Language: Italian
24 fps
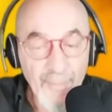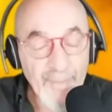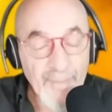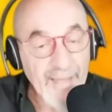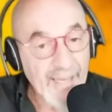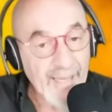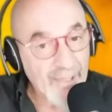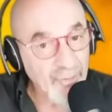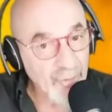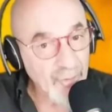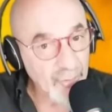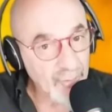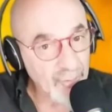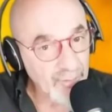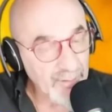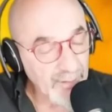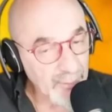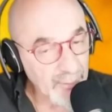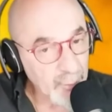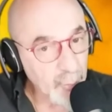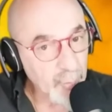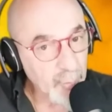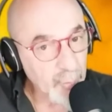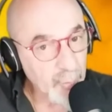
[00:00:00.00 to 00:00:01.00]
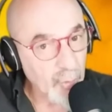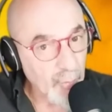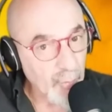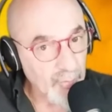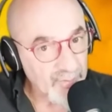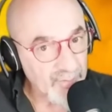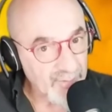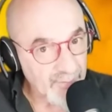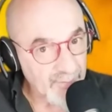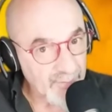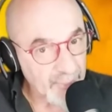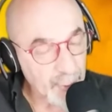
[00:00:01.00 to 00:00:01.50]
E al centro del tutto come
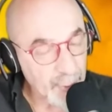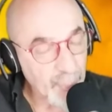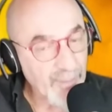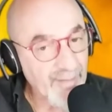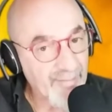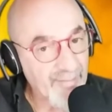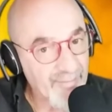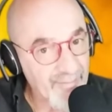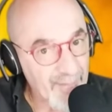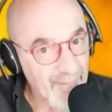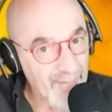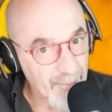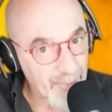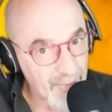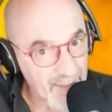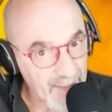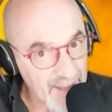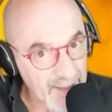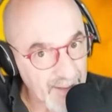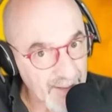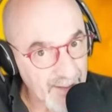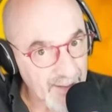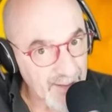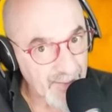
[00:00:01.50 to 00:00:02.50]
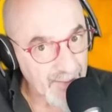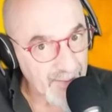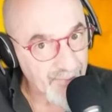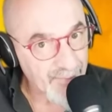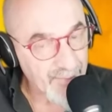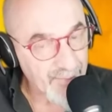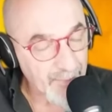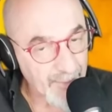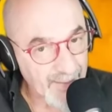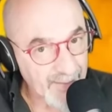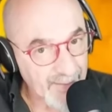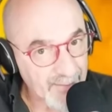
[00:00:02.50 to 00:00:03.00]
osservatore va bene
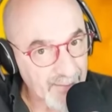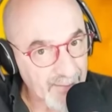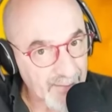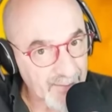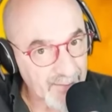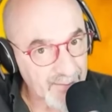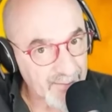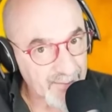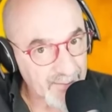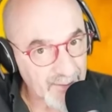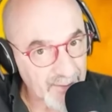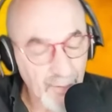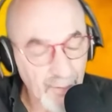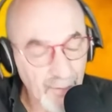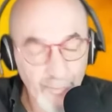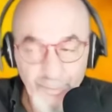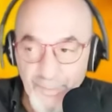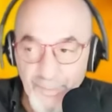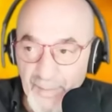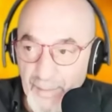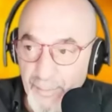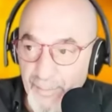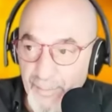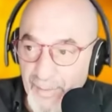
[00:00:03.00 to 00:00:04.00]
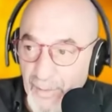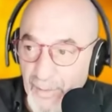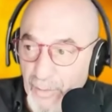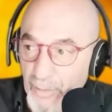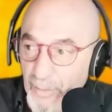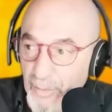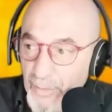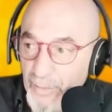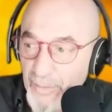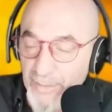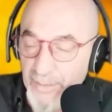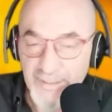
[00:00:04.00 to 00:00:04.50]
mettersi, no?
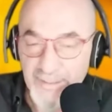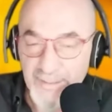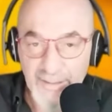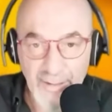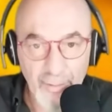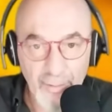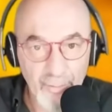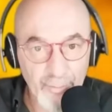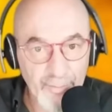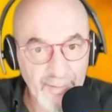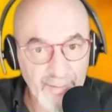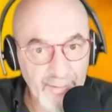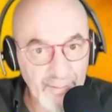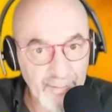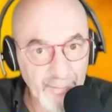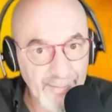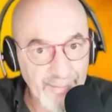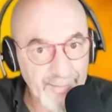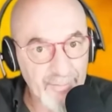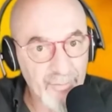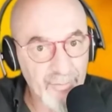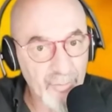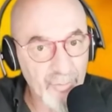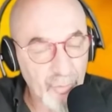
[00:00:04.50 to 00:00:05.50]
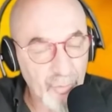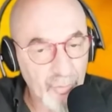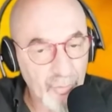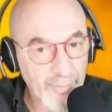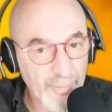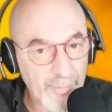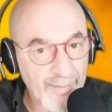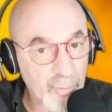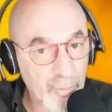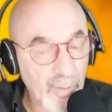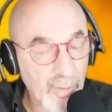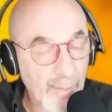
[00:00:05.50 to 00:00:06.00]
Però se io mi metto,
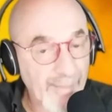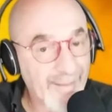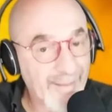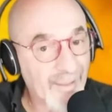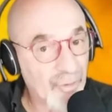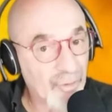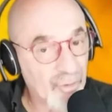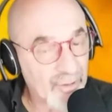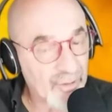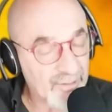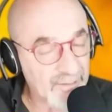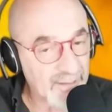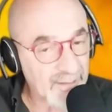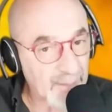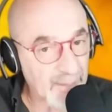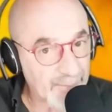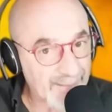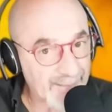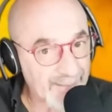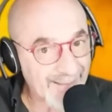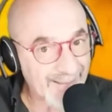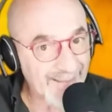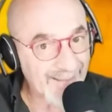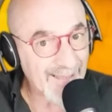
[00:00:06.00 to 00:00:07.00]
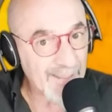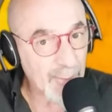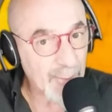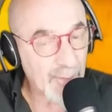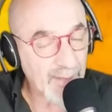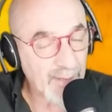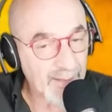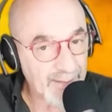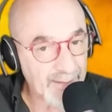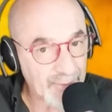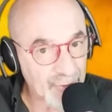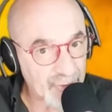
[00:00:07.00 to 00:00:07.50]
metto la mia necessità, perché l'ego è
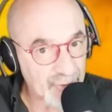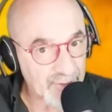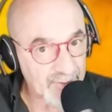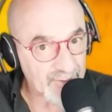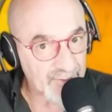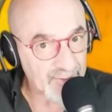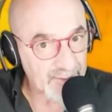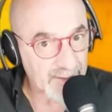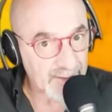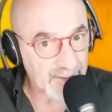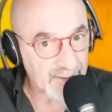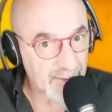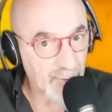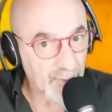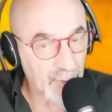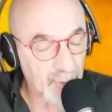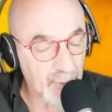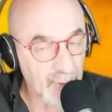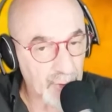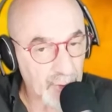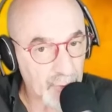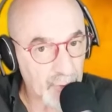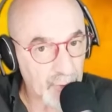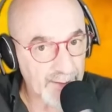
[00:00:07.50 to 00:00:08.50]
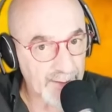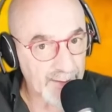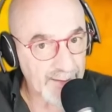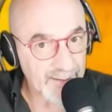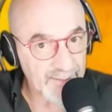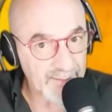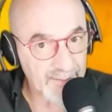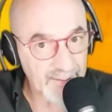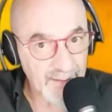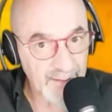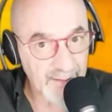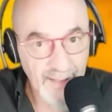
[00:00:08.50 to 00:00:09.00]
la necessità, quello che vorrei
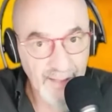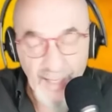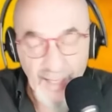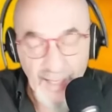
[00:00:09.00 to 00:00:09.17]
essere.